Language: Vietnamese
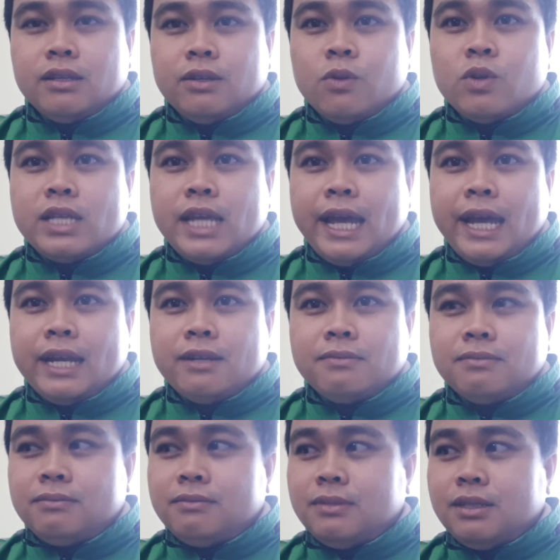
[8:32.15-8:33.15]
đua xe
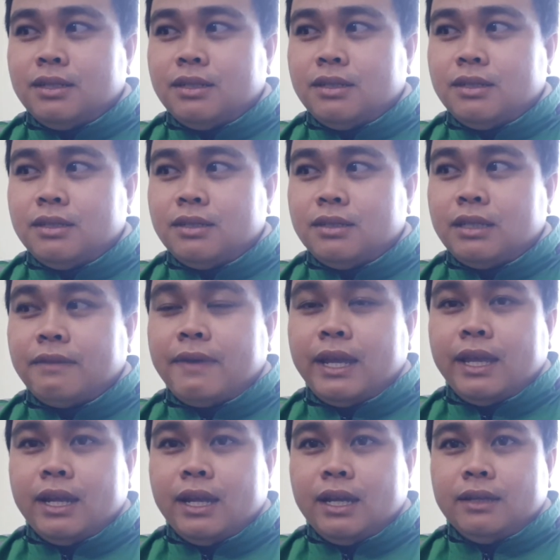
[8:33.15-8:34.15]
trong ờ,
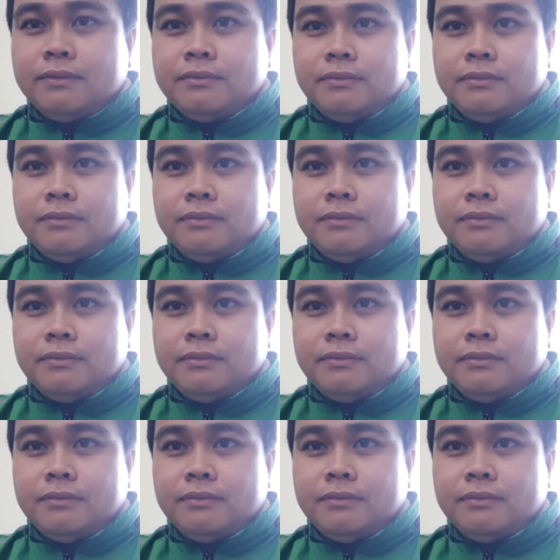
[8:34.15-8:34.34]
tivi vậy đó